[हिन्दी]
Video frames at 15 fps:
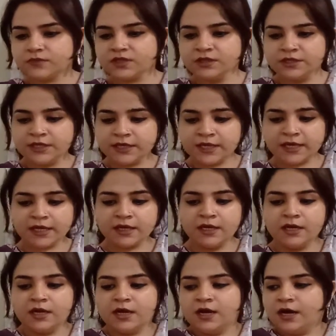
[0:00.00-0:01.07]
ठीक है
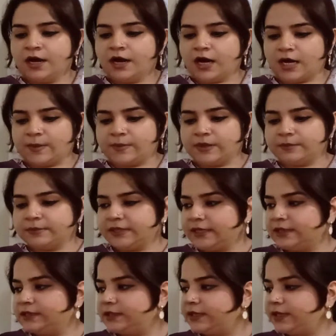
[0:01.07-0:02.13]
अब हम
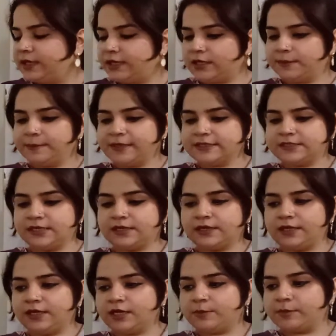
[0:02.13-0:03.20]
देखते हैं कि
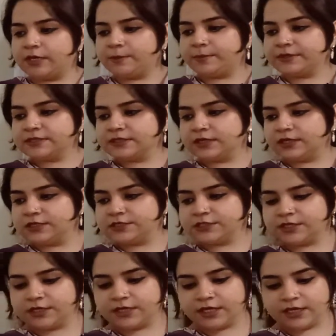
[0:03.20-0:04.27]
बेसिकली हमारे पास
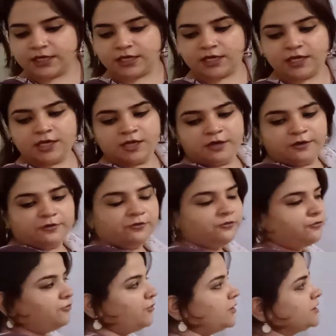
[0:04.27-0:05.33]
कल्चर के
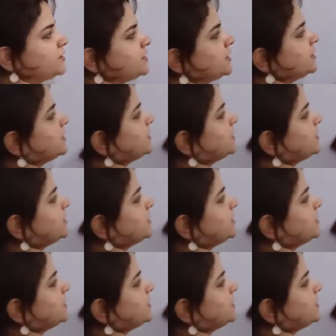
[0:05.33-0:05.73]
फंक्शंस